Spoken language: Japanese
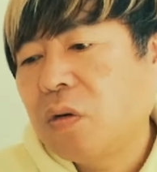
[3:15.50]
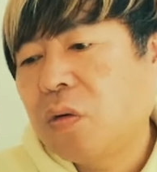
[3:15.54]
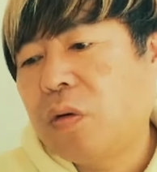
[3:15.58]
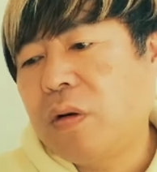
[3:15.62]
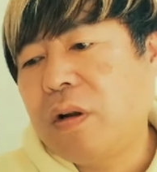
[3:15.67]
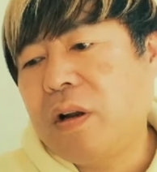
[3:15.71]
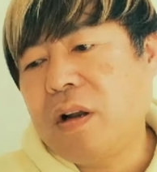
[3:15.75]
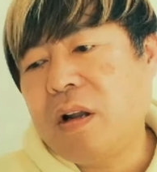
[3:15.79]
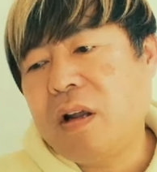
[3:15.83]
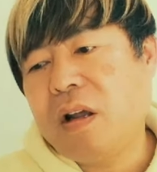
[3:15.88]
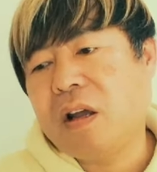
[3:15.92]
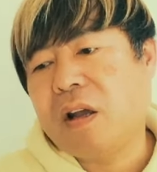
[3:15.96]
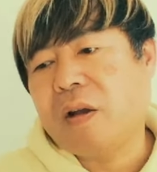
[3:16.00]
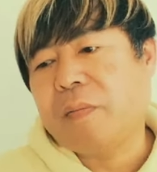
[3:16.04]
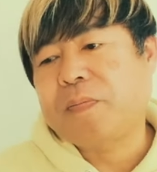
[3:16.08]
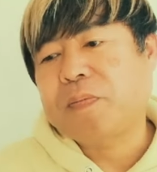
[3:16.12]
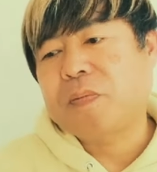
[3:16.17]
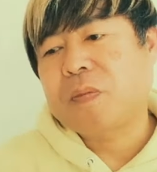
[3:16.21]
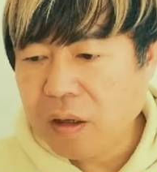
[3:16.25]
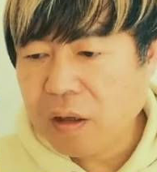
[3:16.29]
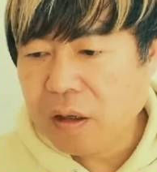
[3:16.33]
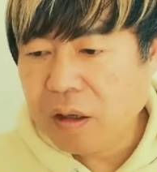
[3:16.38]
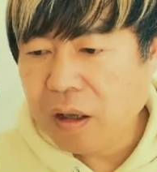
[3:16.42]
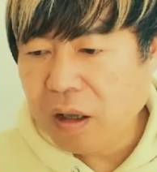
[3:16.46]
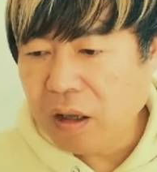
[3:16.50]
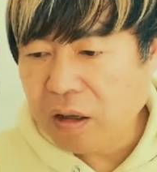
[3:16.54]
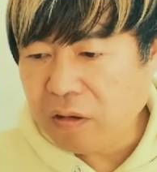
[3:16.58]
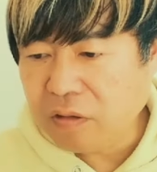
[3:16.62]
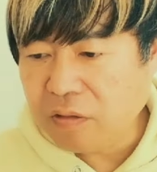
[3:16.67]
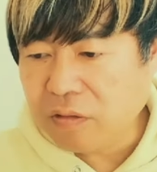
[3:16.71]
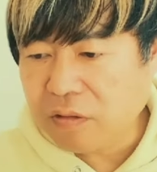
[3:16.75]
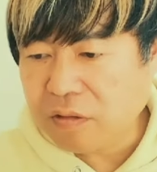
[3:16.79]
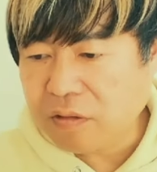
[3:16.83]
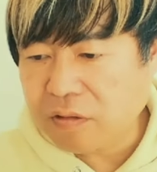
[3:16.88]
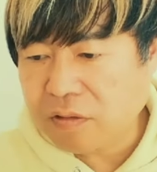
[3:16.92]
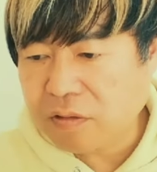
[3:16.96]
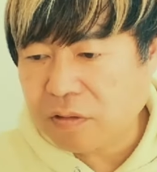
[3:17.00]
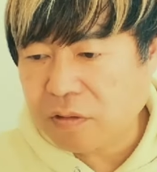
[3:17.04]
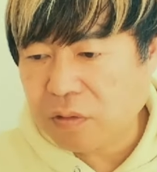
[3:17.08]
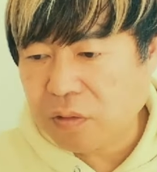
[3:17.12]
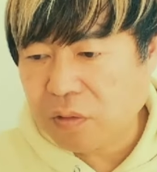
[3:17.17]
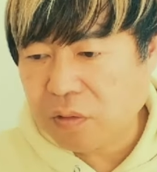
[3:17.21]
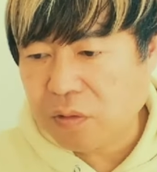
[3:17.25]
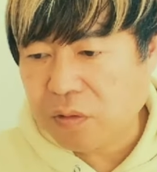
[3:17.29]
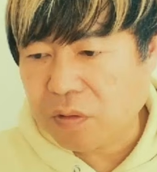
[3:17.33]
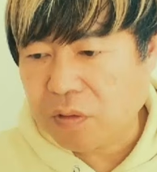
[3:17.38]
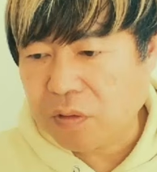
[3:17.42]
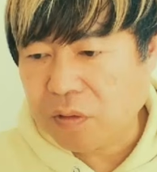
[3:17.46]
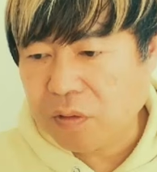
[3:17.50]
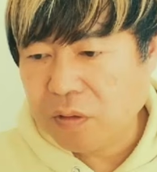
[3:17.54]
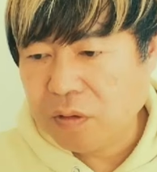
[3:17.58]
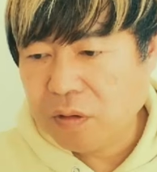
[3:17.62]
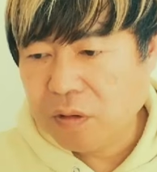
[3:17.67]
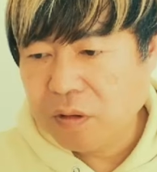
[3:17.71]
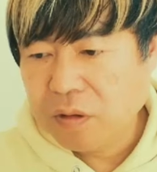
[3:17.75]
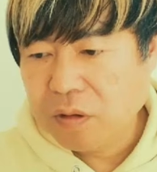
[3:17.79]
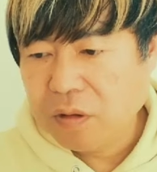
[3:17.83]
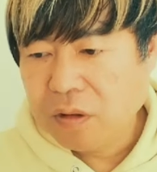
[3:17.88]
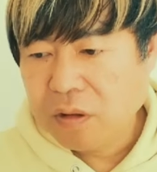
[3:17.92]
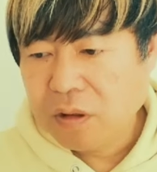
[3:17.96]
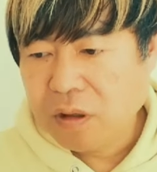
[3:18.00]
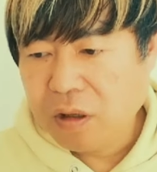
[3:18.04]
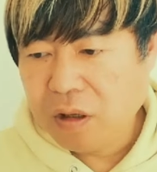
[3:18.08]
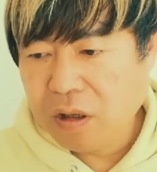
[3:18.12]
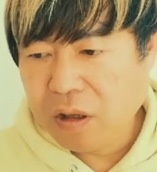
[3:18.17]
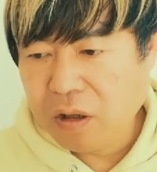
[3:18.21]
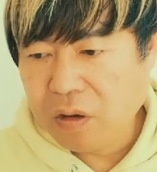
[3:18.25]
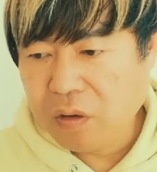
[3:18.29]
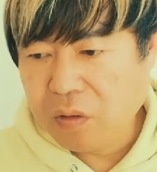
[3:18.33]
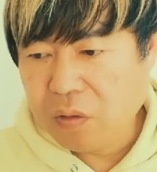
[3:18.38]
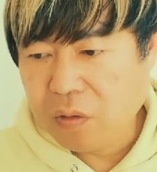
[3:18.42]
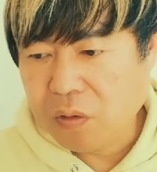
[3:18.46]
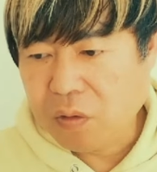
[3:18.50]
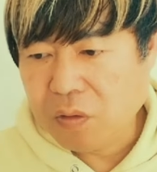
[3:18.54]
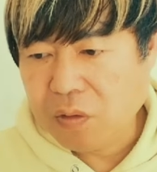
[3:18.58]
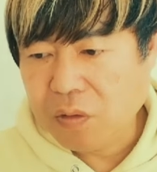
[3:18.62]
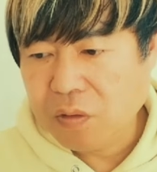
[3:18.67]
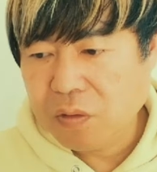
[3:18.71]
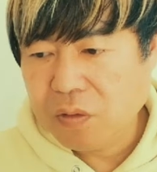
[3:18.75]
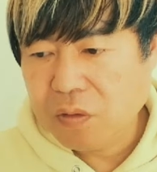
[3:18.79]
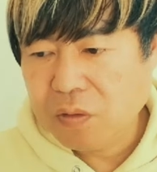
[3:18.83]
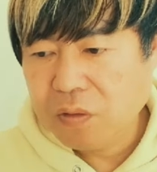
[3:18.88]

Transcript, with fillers: これね、X と A 子